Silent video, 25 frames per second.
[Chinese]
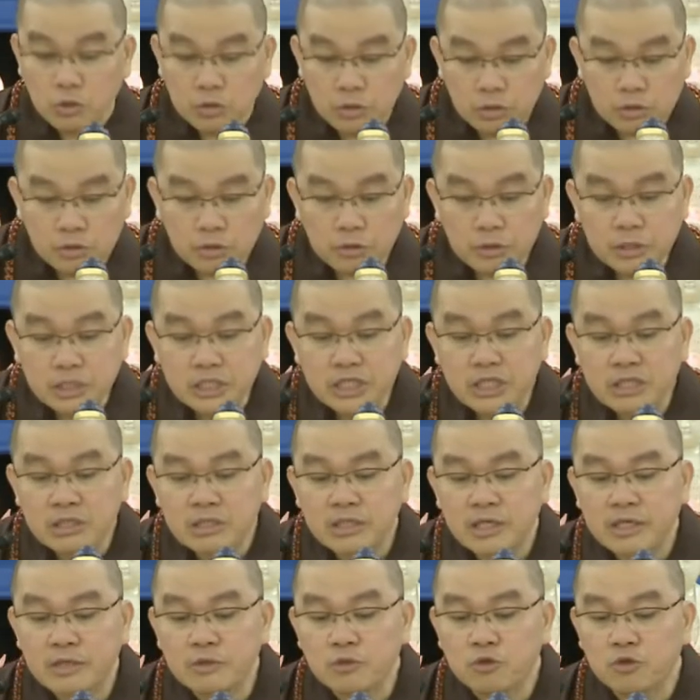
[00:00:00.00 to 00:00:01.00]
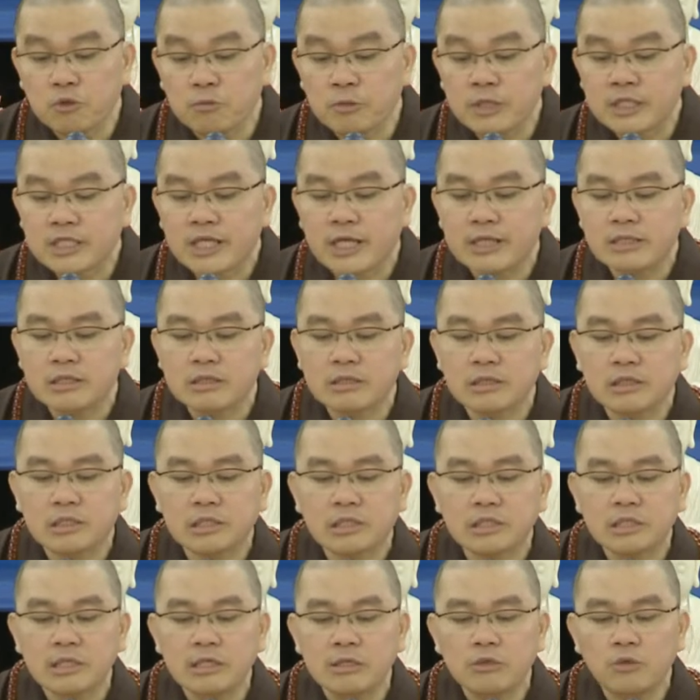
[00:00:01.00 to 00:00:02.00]
如果今天我们在这个
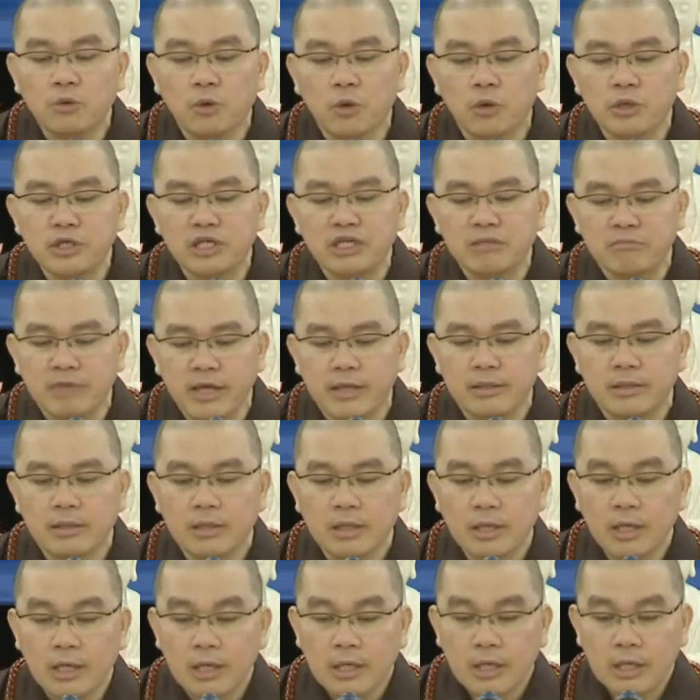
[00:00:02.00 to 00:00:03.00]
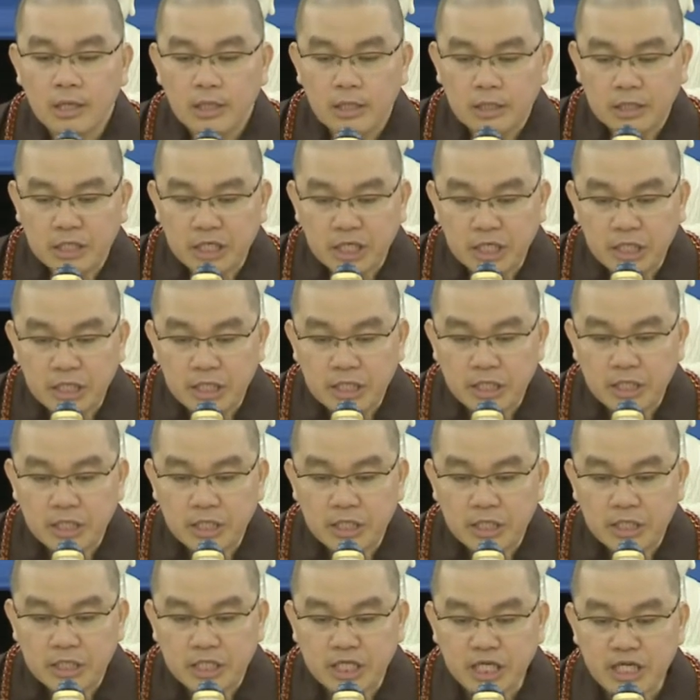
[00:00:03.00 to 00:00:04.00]
生活里面
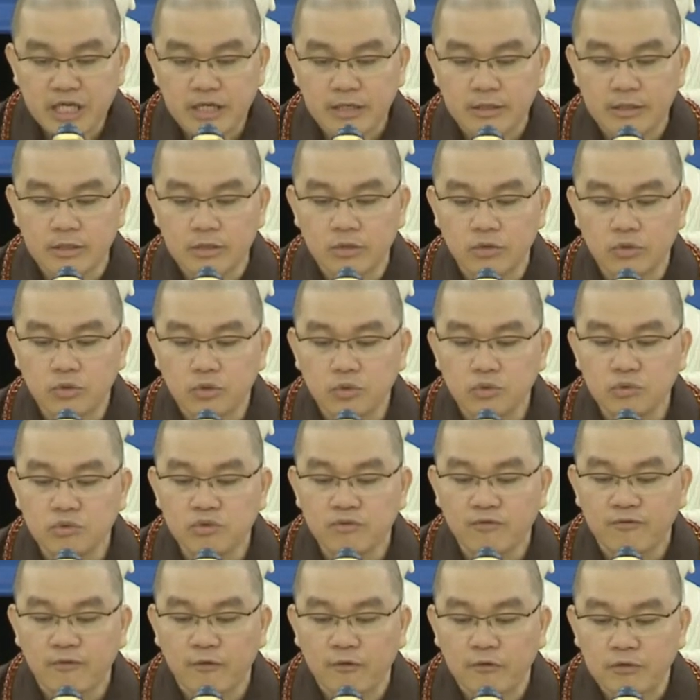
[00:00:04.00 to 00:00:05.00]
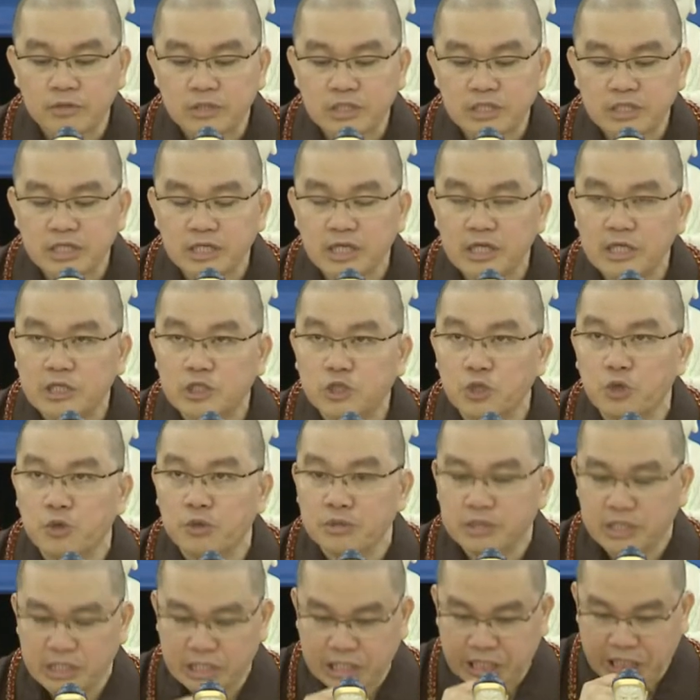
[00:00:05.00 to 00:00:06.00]
礼敬诸佛这一
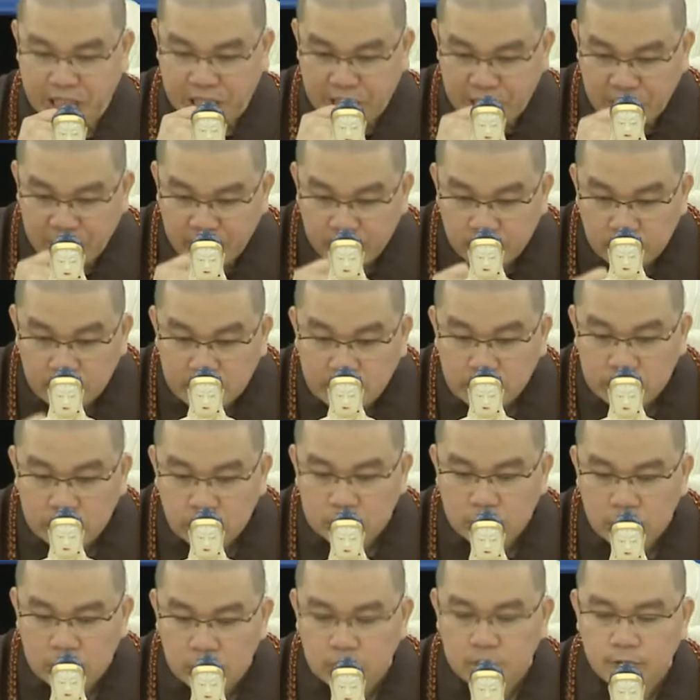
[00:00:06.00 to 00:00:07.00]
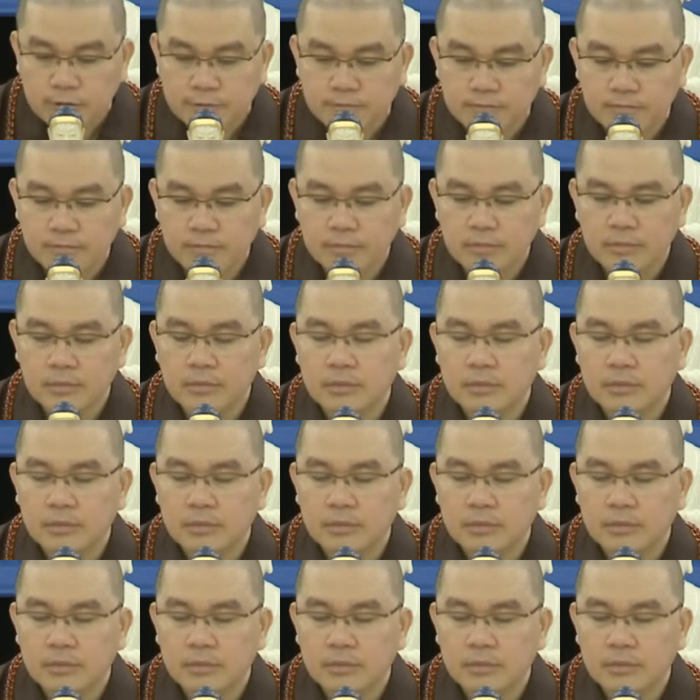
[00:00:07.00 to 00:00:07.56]
种的行持，